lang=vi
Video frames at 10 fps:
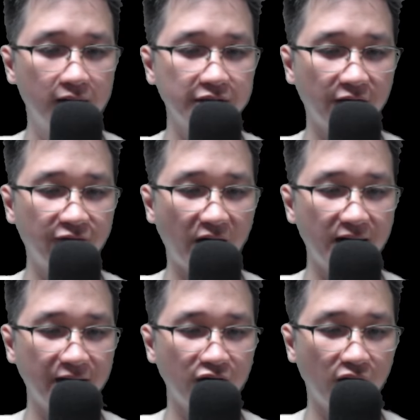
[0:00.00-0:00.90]
Chẳng phải
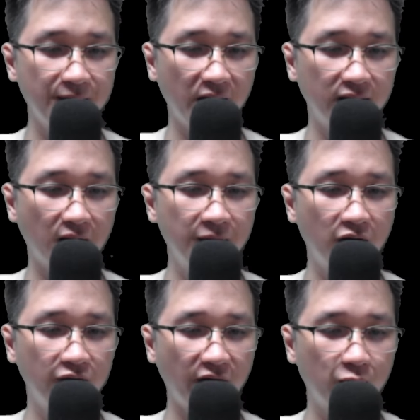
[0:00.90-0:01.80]
là nói bát cấm
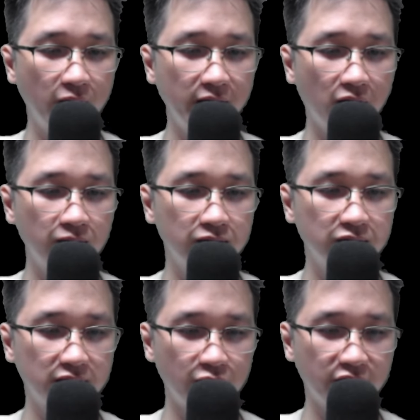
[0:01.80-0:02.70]
không phải cuối cùng?
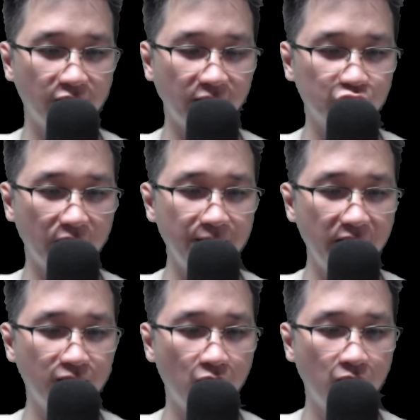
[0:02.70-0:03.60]
Sâu trong vòng xoáy
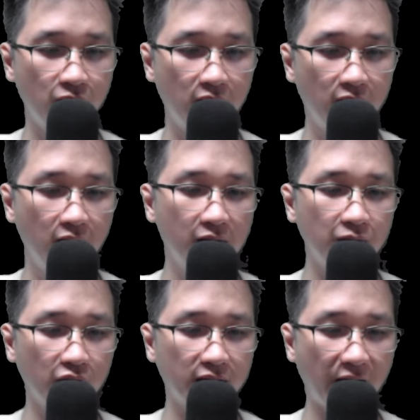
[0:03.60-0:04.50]
mây mù,
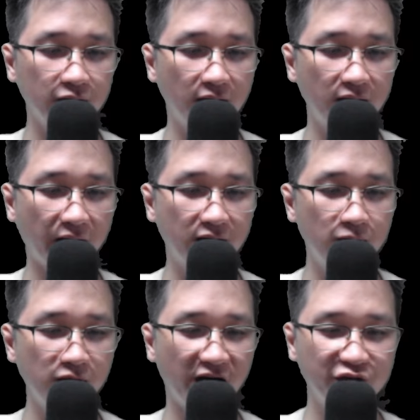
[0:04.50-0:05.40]
một đạo thân ảnh
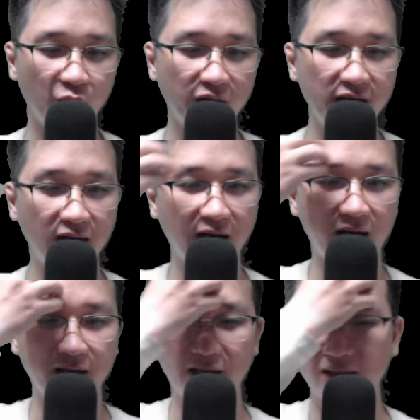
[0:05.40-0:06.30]
không người chú ý đang
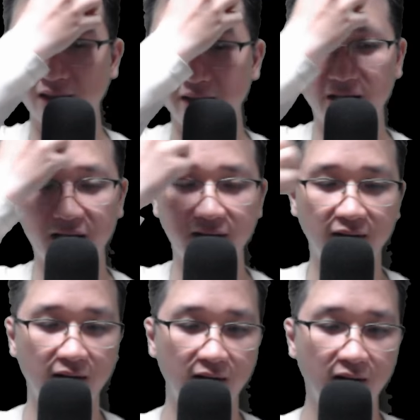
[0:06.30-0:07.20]
lặng yên tới gần.
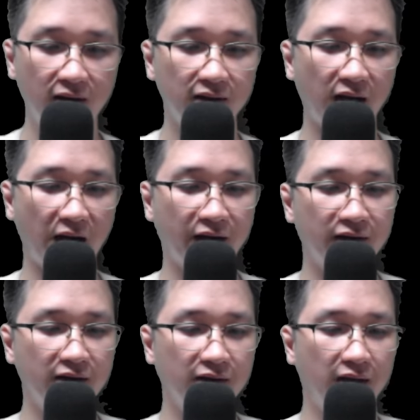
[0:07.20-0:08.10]
Nàng
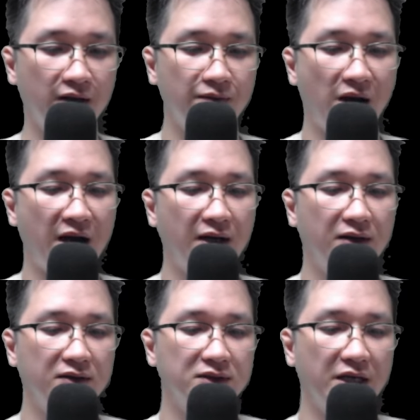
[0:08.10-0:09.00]
như tiên ba,
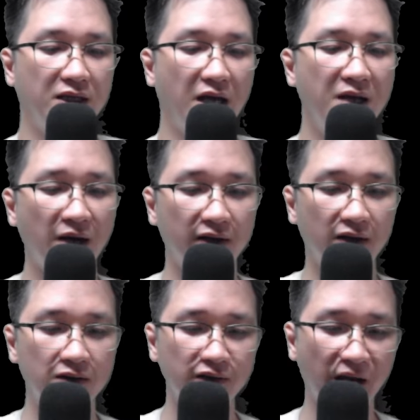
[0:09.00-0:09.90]
gì thế mà
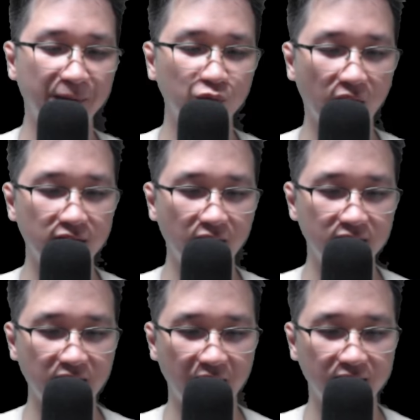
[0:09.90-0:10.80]
đứng, đẹp tuyệt
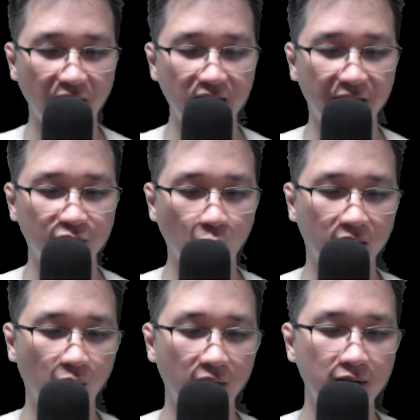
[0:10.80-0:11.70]
nhân gian, thanh lệ
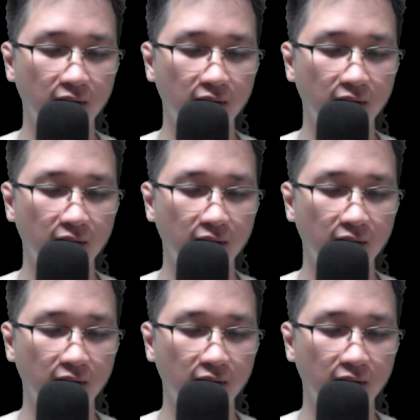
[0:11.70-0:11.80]
tuyệt luân.